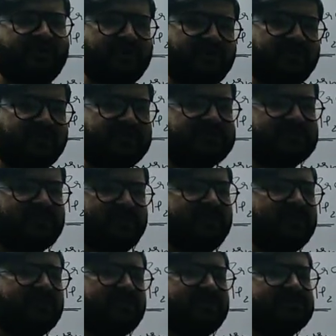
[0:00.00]
इन विच
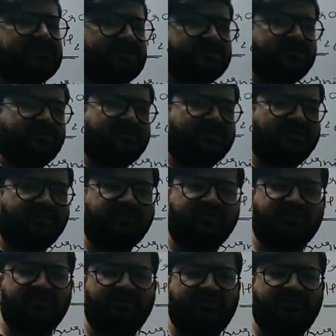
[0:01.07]
केमिकल चेंज occurs